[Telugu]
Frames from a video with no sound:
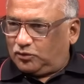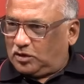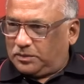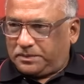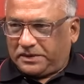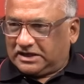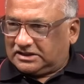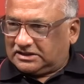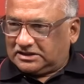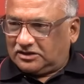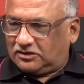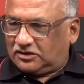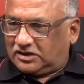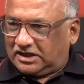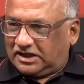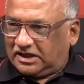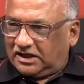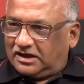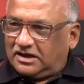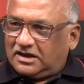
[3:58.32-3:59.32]
మూడు పార్టీలు
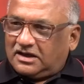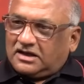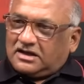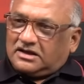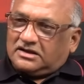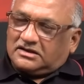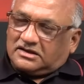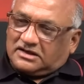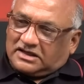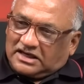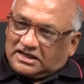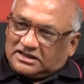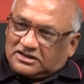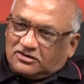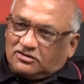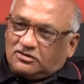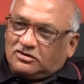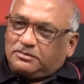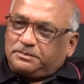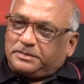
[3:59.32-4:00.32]
ఉన్నాయి
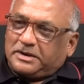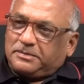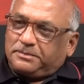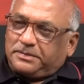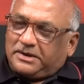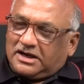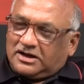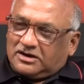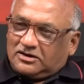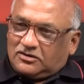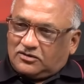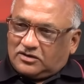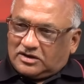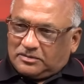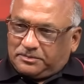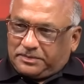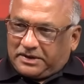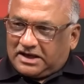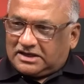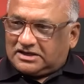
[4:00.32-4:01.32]
కేంద్రంలో పరిపాలనలో
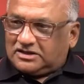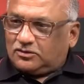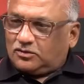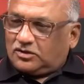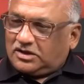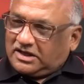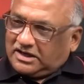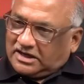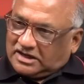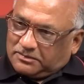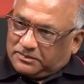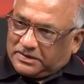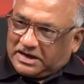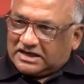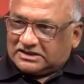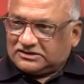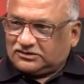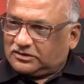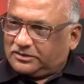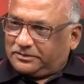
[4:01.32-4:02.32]
ఉన్న పార్టీ కూడా ఇక్కడ
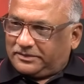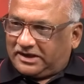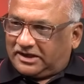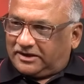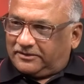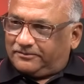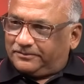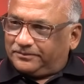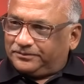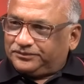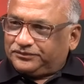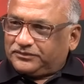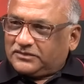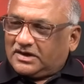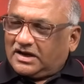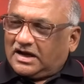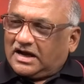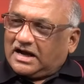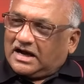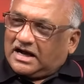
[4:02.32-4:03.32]
భాగస్వామి
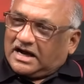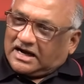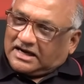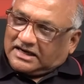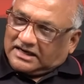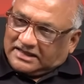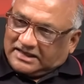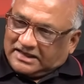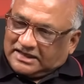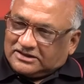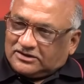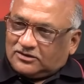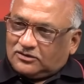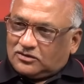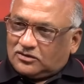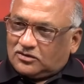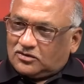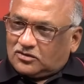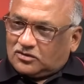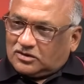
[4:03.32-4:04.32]
అక్కడ
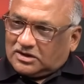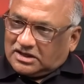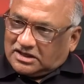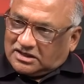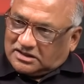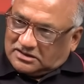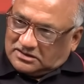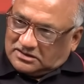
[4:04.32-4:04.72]
కేంద్రంలో కూడా